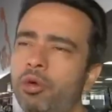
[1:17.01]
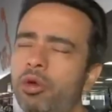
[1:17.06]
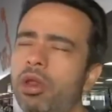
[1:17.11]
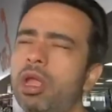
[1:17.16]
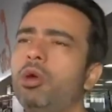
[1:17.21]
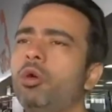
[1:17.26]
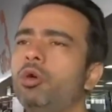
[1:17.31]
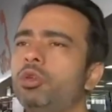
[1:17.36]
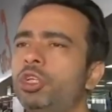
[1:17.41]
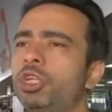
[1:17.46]

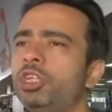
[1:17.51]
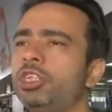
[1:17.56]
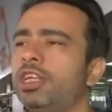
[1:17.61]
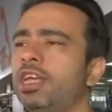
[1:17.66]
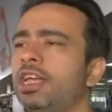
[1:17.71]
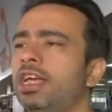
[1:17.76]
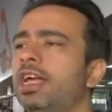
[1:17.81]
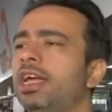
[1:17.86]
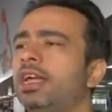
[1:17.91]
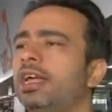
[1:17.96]
पूरी कोशिश
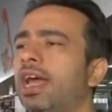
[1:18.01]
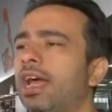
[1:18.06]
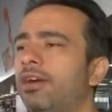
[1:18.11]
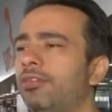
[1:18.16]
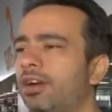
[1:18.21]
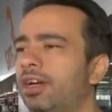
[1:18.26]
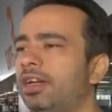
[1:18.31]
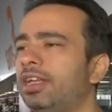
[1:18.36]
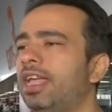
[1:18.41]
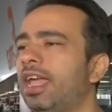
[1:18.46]
की कि
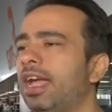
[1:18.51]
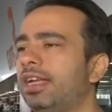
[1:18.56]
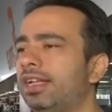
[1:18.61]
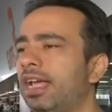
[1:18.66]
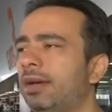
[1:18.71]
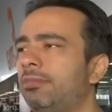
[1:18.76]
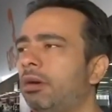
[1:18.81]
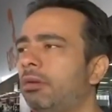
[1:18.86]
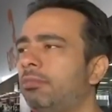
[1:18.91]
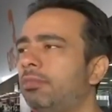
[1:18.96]
डाइवर्ट किया
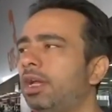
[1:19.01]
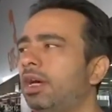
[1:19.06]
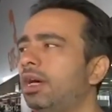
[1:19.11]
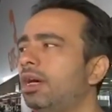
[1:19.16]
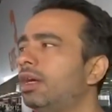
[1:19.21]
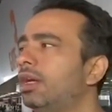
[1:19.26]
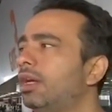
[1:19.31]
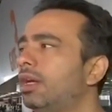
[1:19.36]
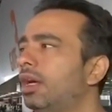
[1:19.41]
जाए मामला